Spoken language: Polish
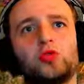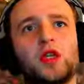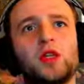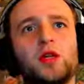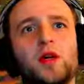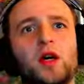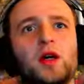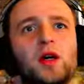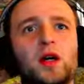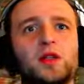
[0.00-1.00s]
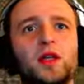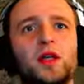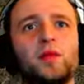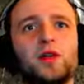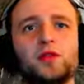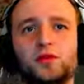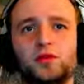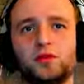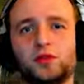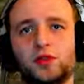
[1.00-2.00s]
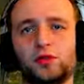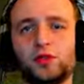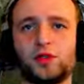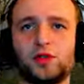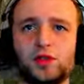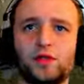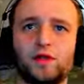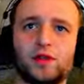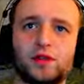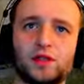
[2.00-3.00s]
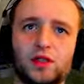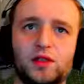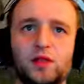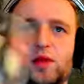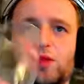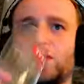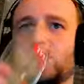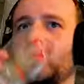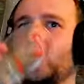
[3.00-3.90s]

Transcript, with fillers: Tutaj nie ma ATM-a, no. Są też serwery z ATM-ami.